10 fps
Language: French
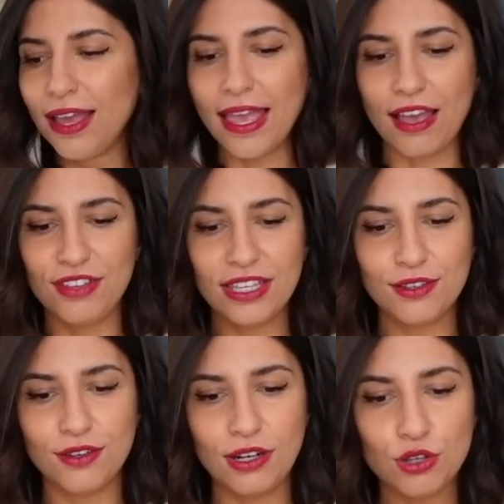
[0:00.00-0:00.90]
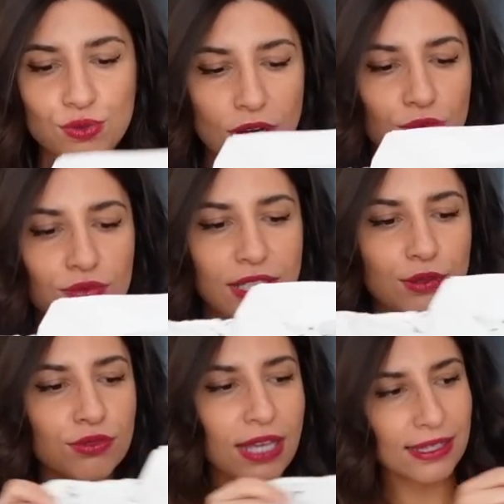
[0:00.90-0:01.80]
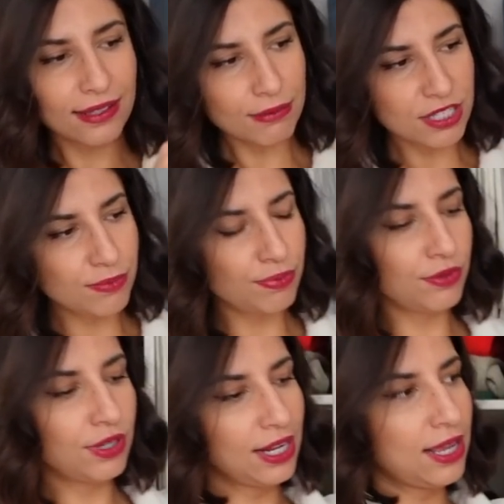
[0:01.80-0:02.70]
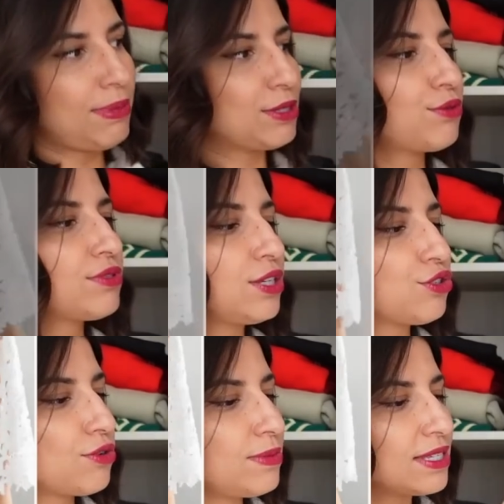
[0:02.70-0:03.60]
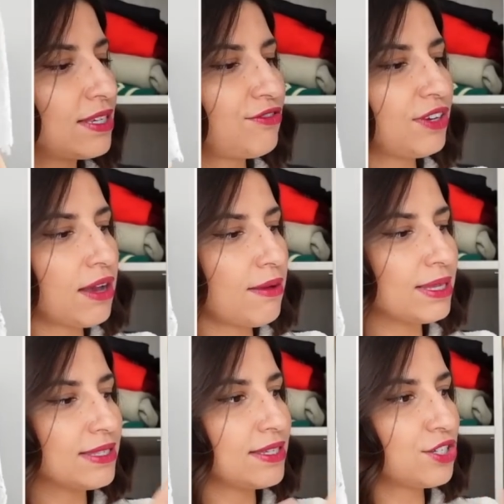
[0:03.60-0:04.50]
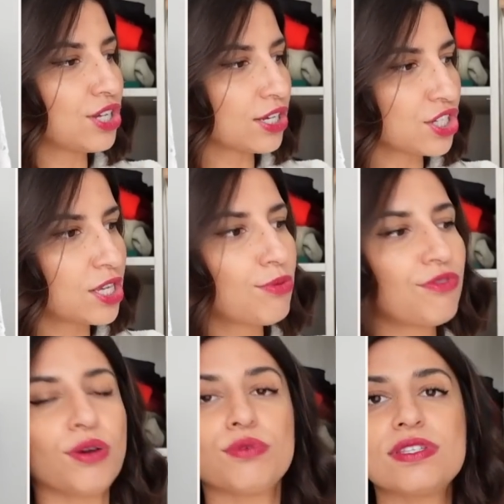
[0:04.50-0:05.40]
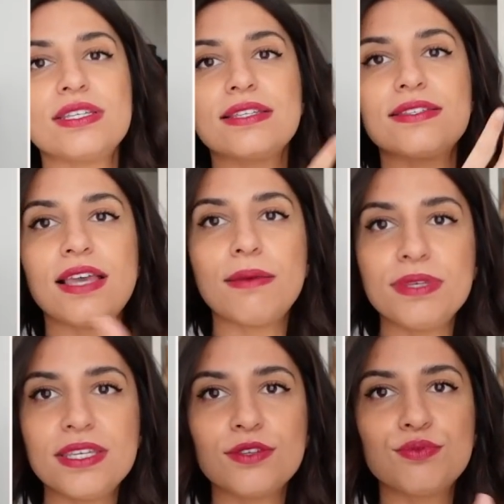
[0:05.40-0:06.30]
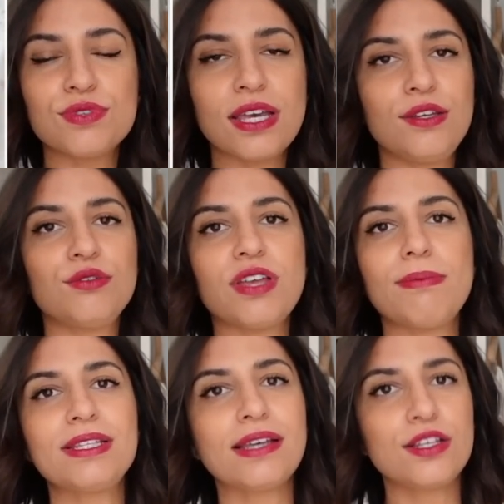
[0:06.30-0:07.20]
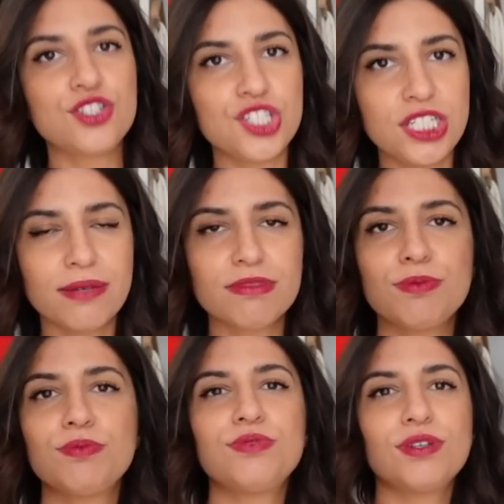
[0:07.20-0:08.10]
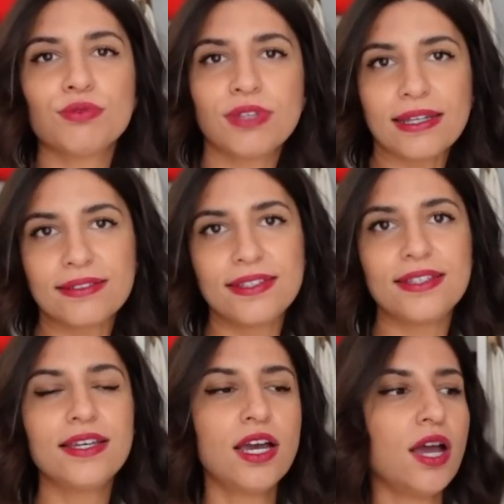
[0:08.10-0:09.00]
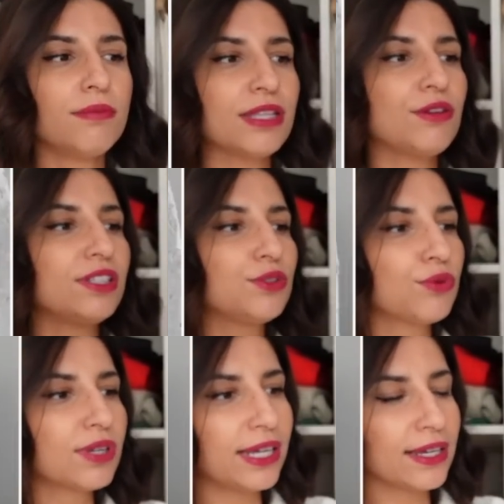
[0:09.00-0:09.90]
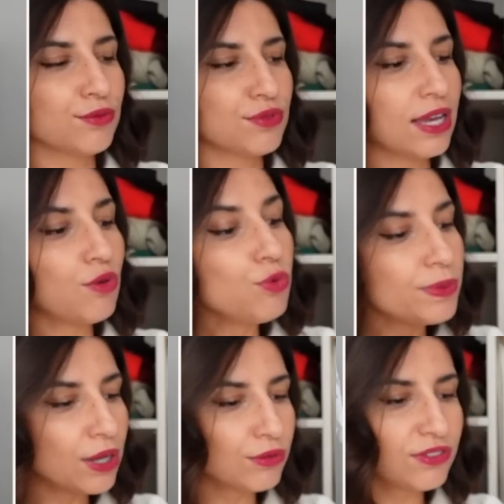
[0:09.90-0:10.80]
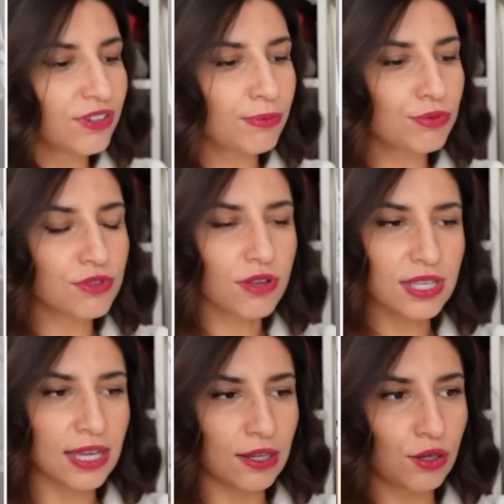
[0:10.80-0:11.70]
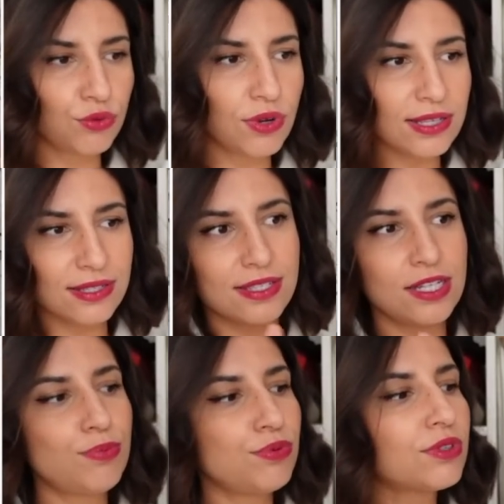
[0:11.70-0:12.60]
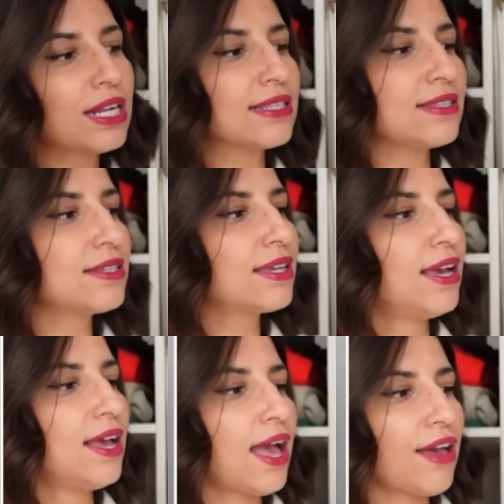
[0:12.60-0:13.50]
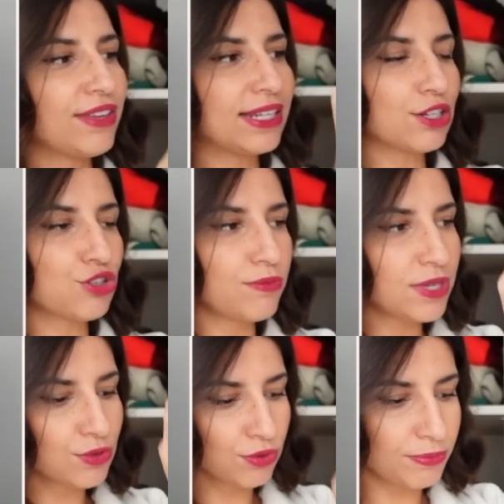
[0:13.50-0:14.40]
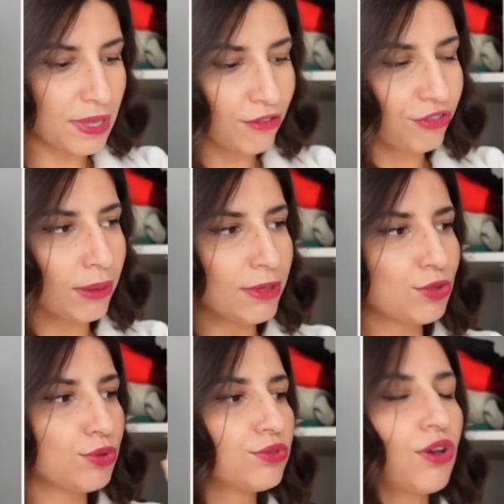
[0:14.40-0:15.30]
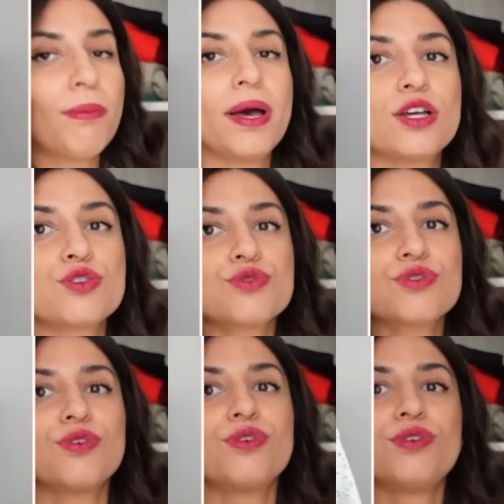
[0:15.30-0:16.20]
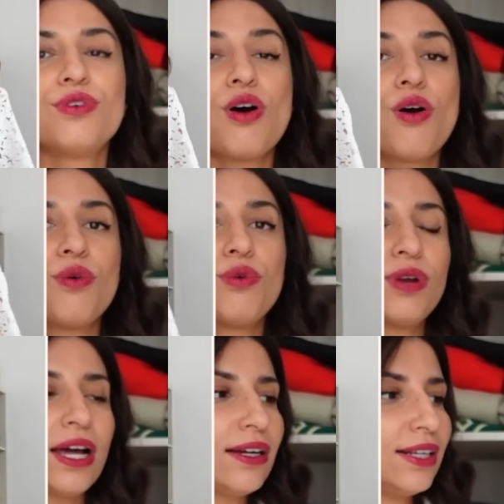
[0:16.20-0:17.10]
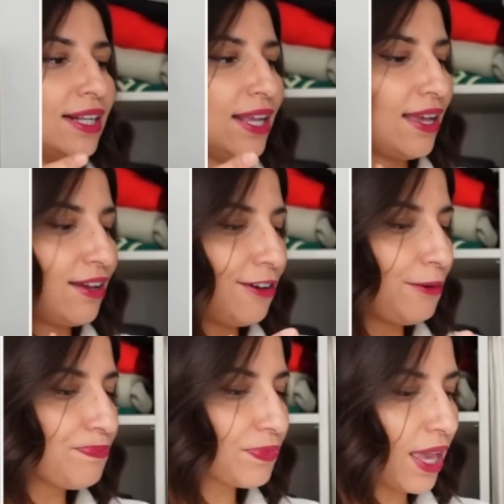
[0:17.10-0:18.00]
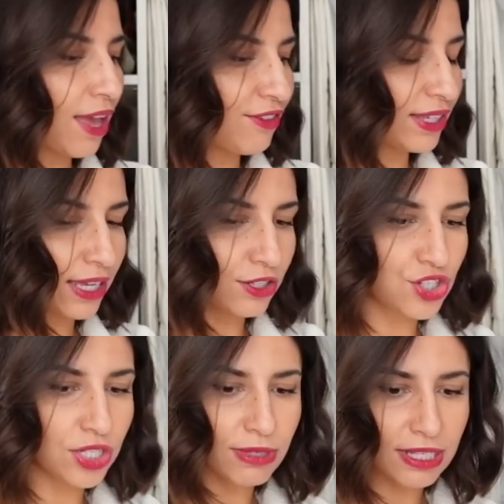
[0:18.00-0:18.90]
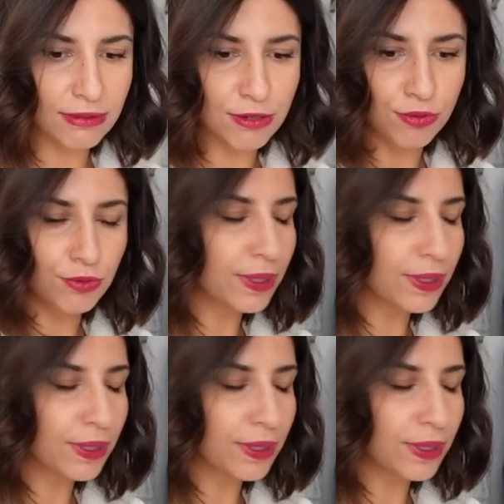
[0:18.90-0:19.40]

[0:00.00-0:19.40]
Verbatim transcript: Et avec, euh, alors soit on décontracte un petit peu parce que c'est une chemise qui fait quand même assez chargée, qui peut faire aussi assez habillée tout ça, et on vient mettre un jean un petit peu plus décontracté, peut-être dans les tons clairs et tout ça, ou bien on y va plus dans un style plus classique avec la chemise donc bien fermée de haut en bas jusqu'en haut là euh, avec un jean peut-être un petit peu plus